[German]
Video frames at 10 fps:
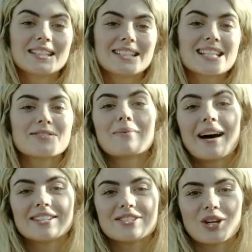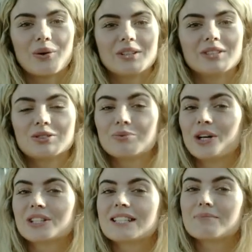Das war meine Story. Du
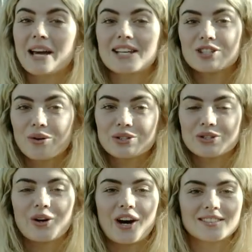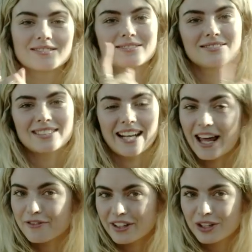möchtest mehr Stories hören? Dann
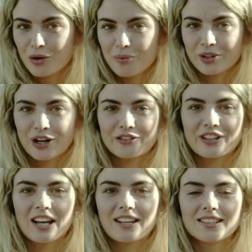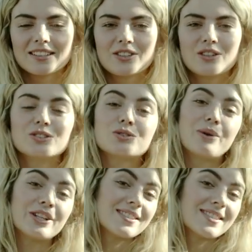einfach hier oben draufklicken und du
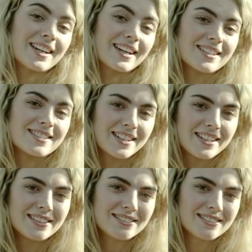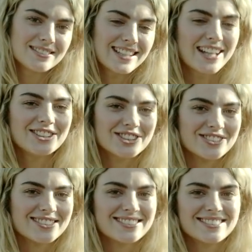möchtest dich registrieren? Dann hier
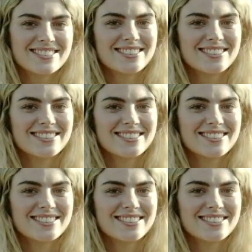unten.